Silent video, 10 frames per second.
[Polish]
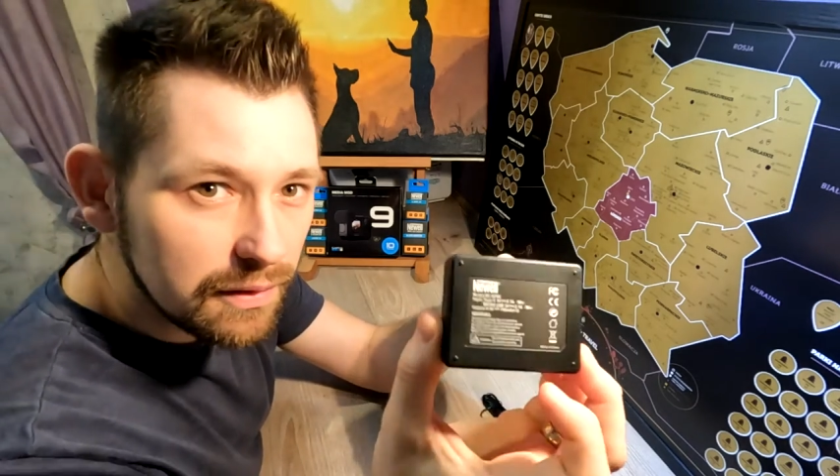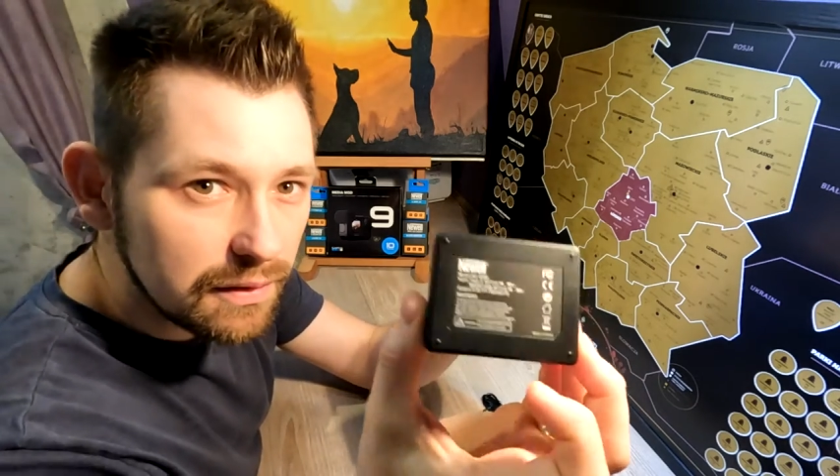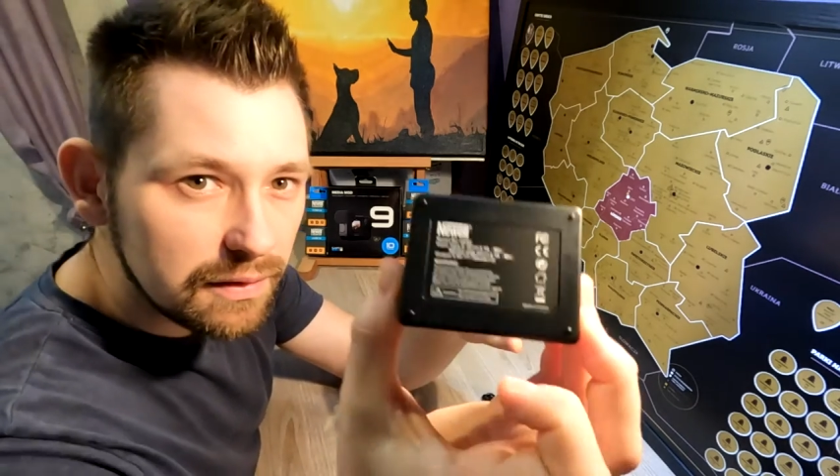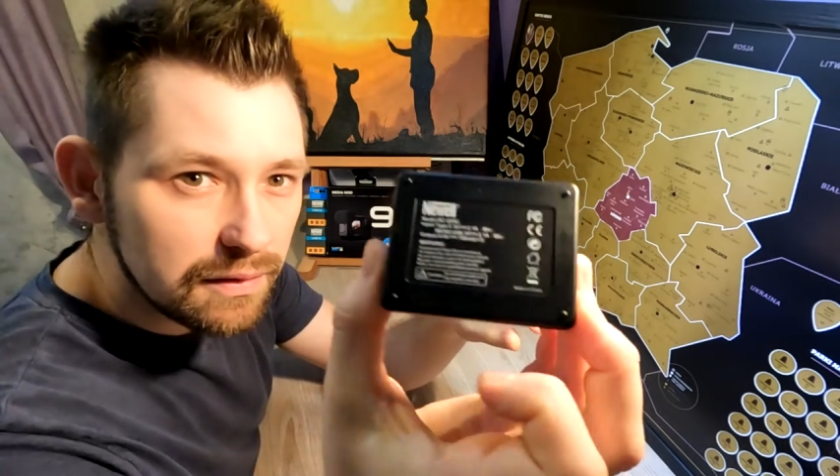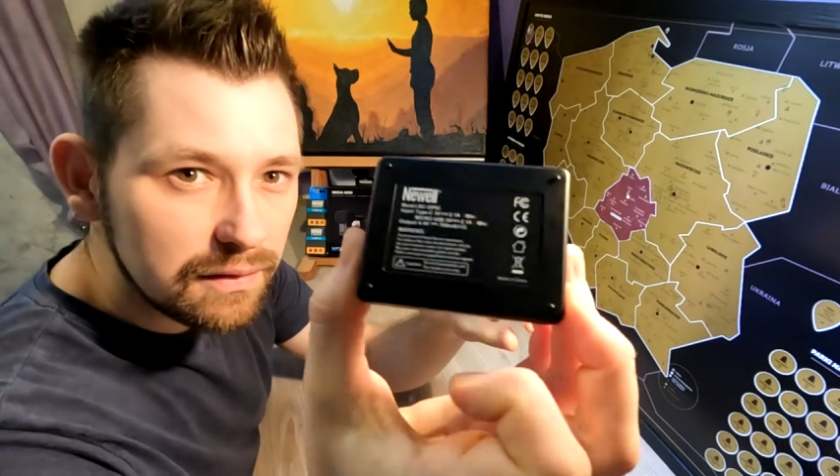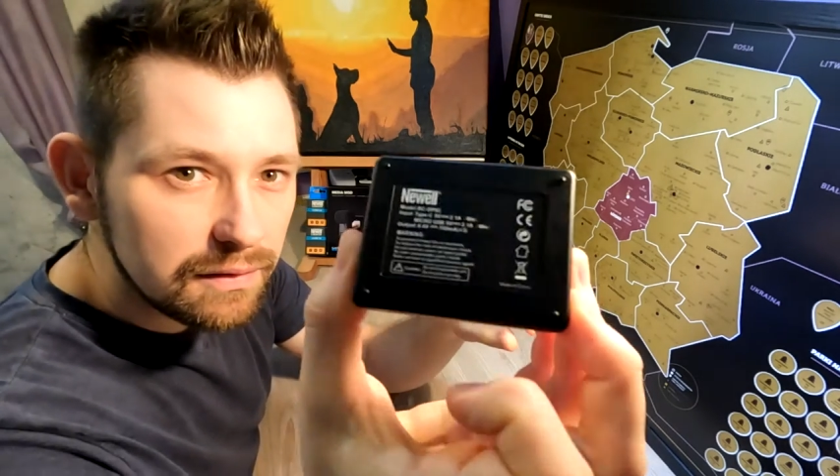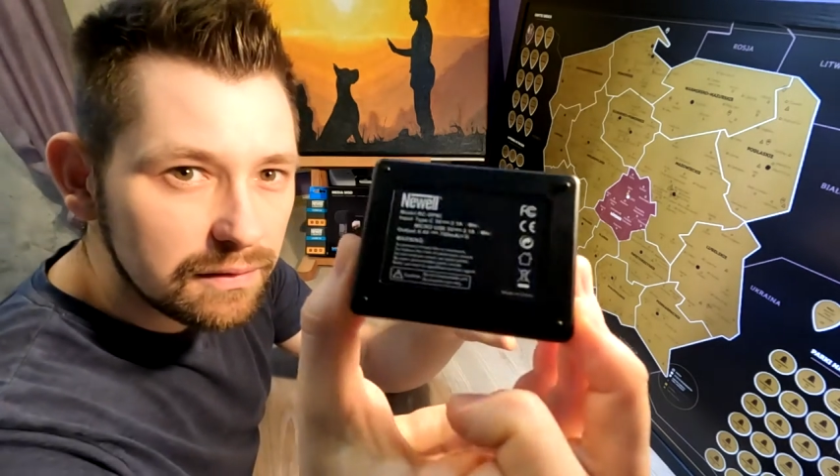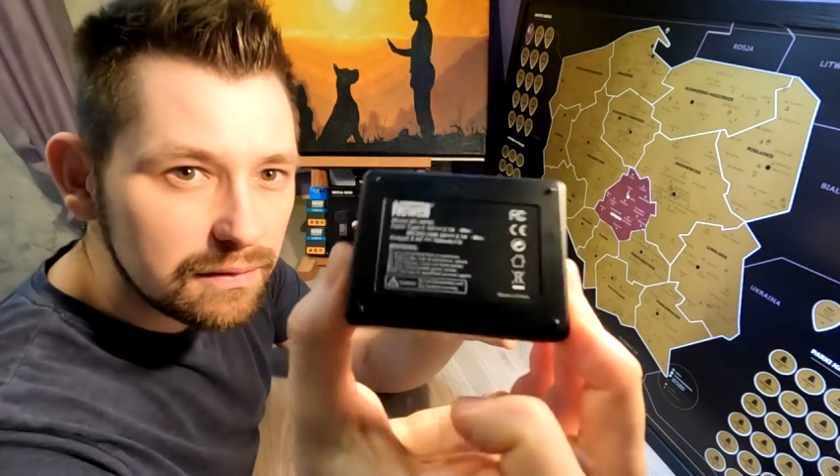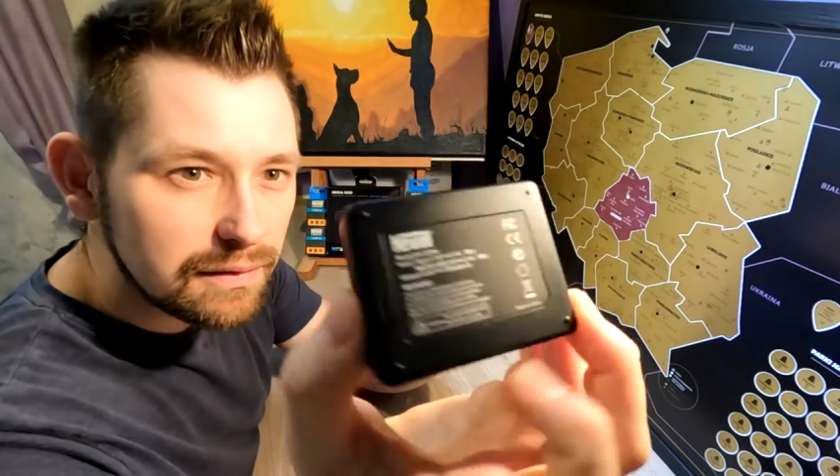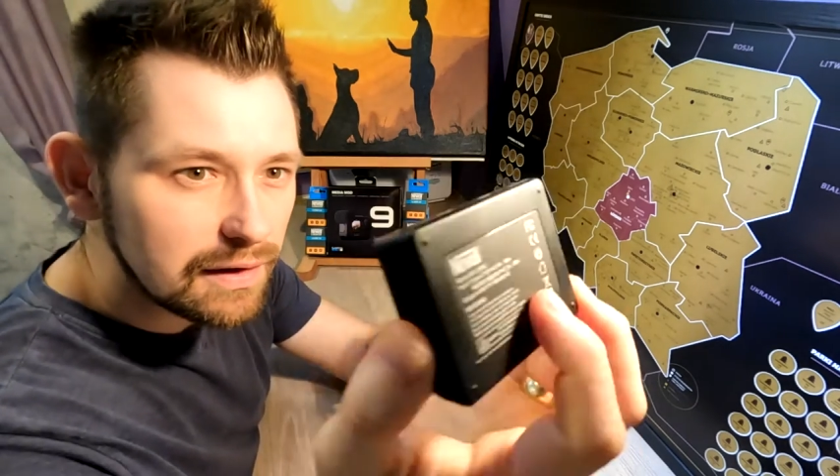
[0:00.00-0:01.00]
e,
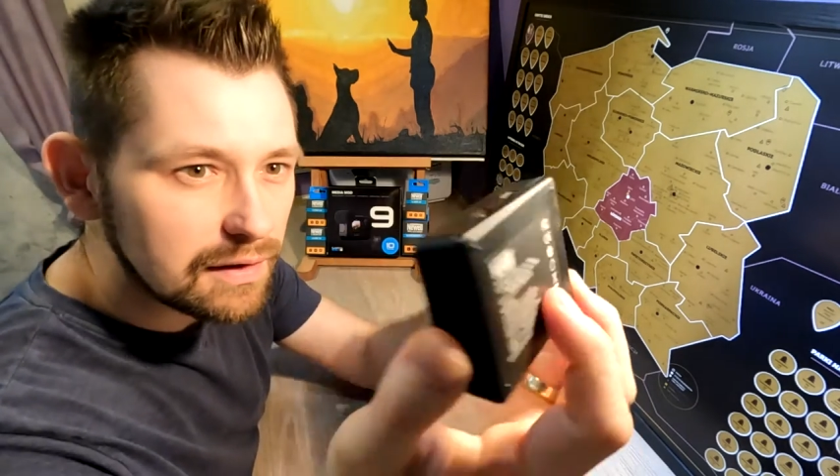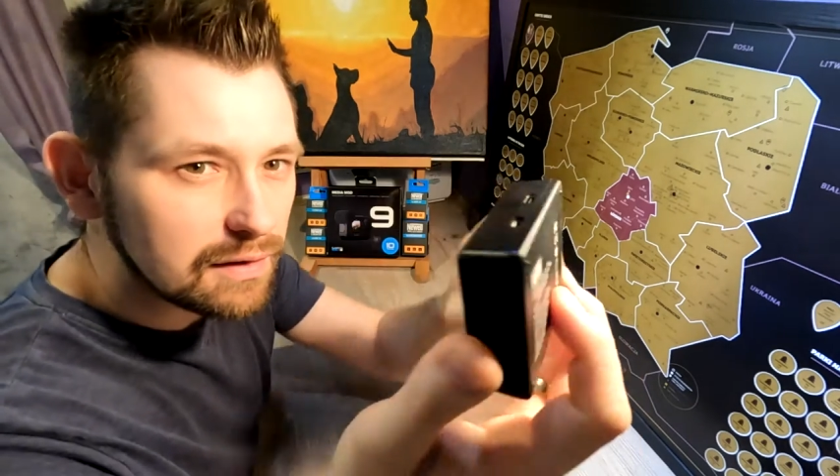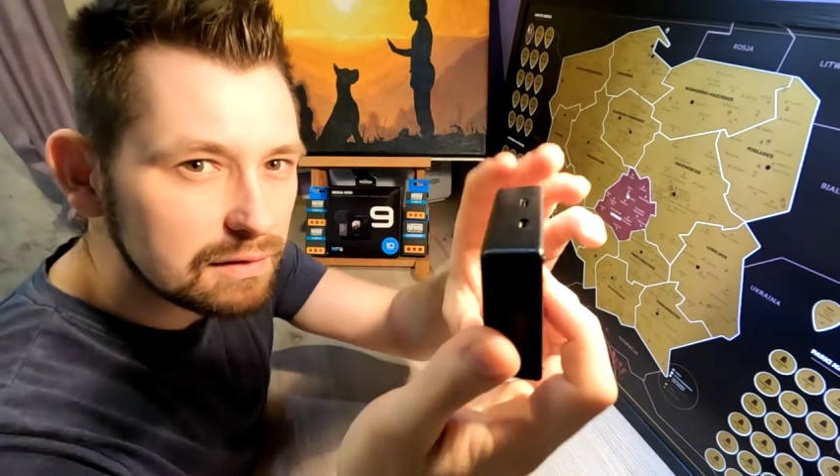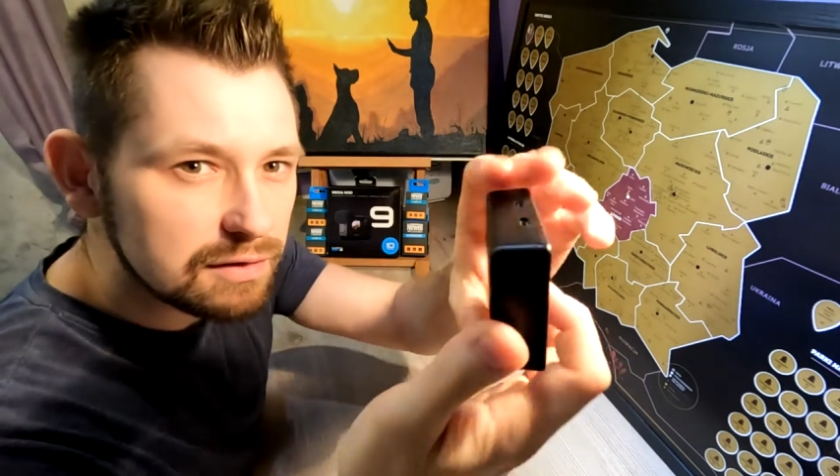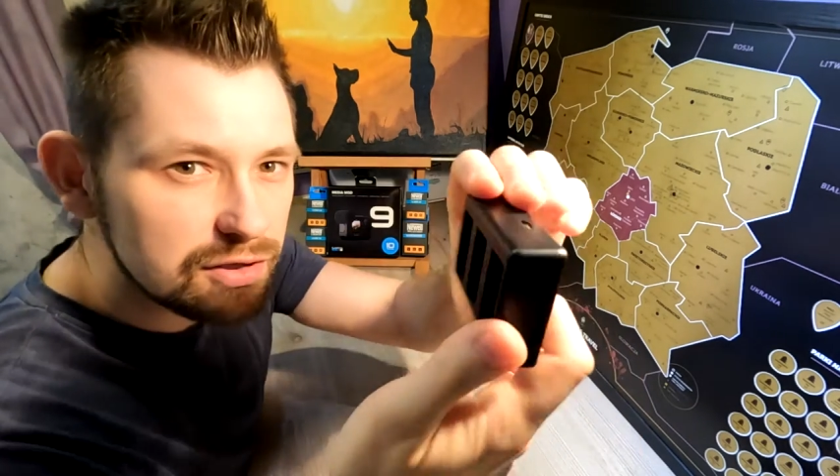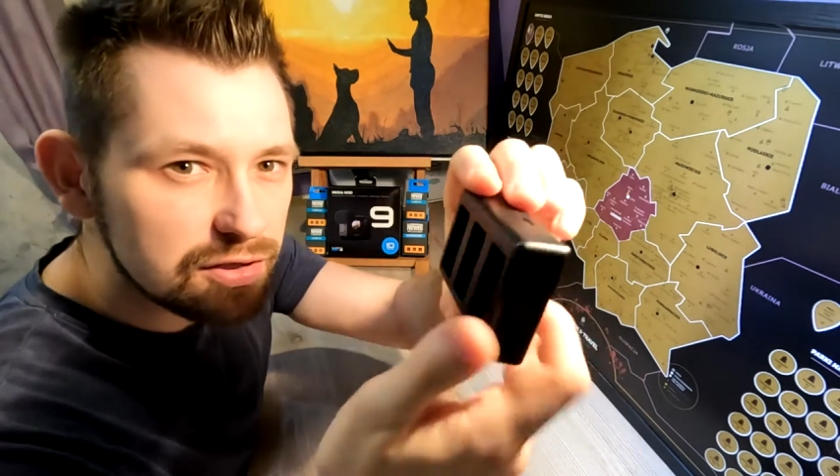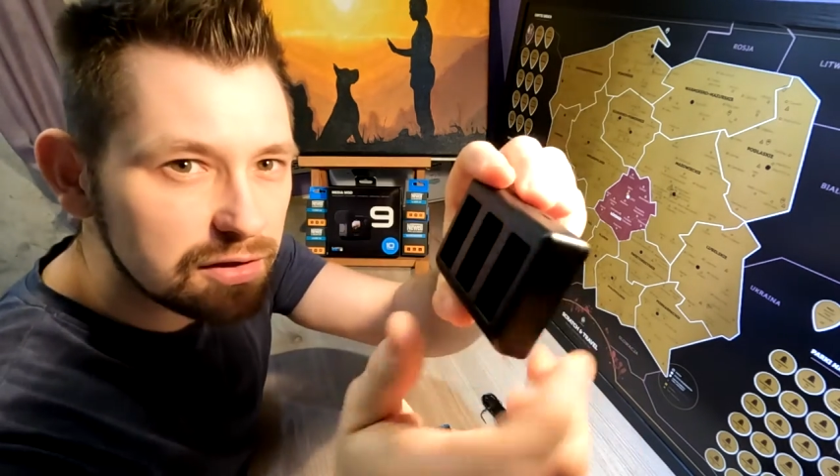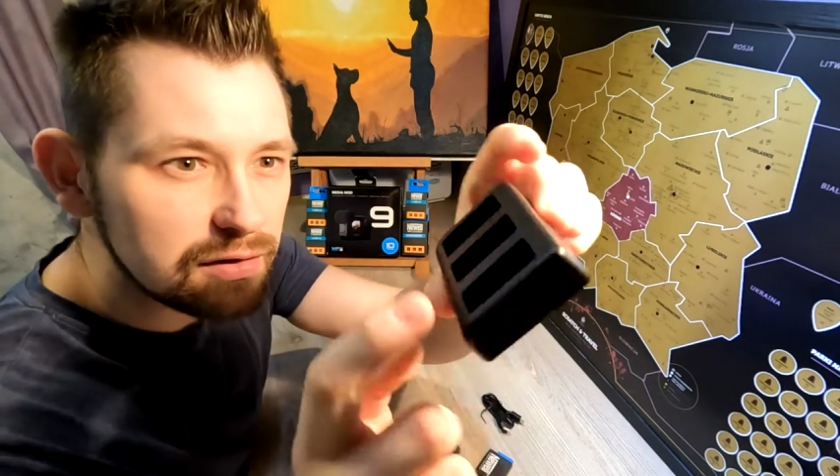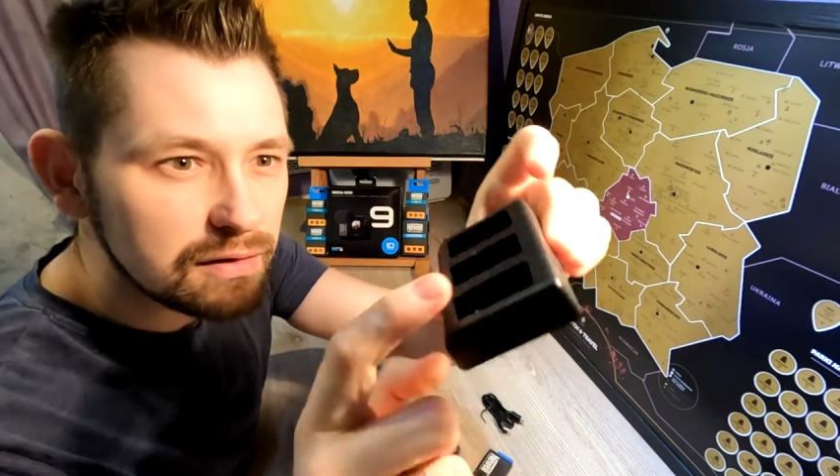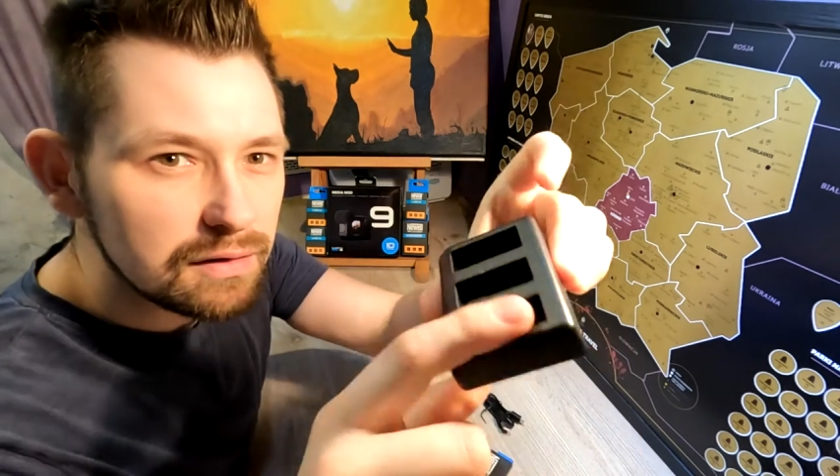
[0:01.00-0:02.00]
na
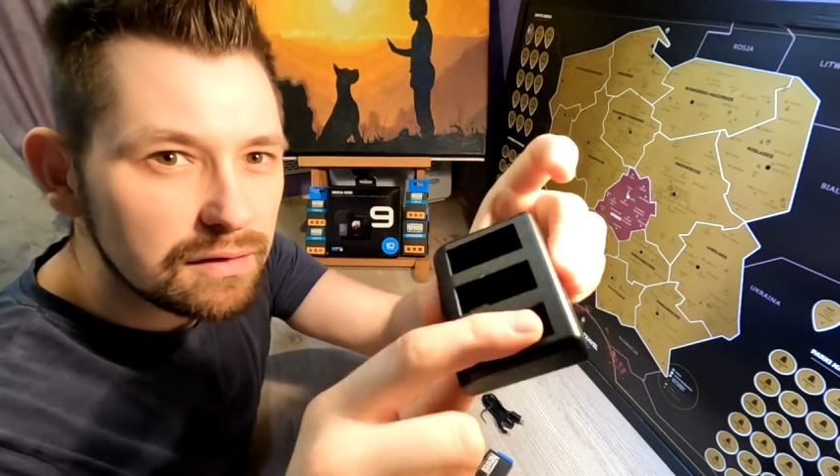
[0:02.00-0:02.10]
trzy